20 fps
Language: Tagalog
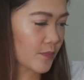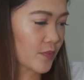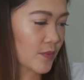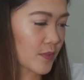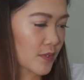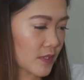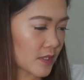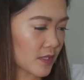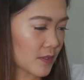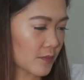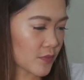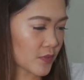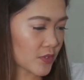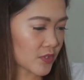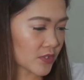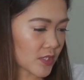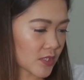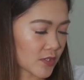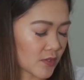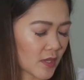pur na
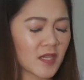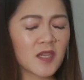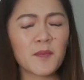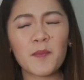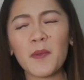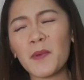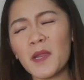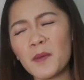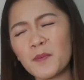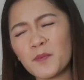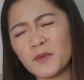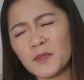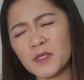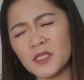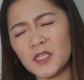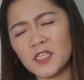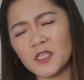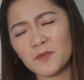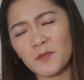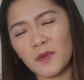purchase ko, ay, hindi pa pala
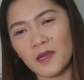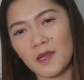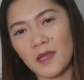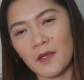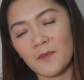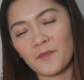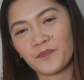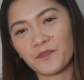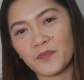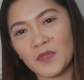purchase pala.